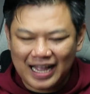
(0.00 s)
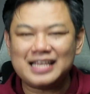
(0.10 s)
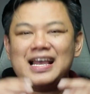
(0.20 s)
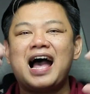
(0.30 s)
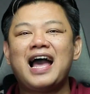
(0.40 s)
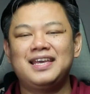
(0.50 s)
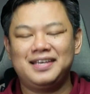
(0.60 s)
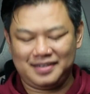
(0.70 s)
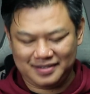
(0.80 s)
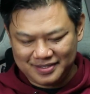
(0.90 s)
ขยาย
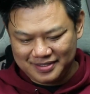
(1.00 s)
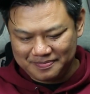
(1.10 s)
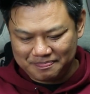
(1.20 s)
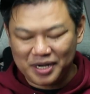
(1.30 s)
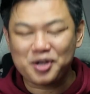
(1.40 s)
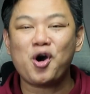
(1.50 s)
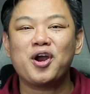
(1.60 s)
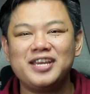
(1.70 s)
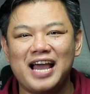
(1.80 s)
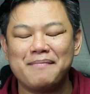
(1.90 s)
เป็น
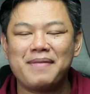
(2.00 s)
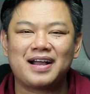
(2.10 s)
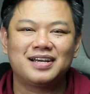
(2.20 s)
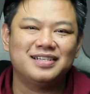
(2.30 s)
ก้อนใหญ่มาก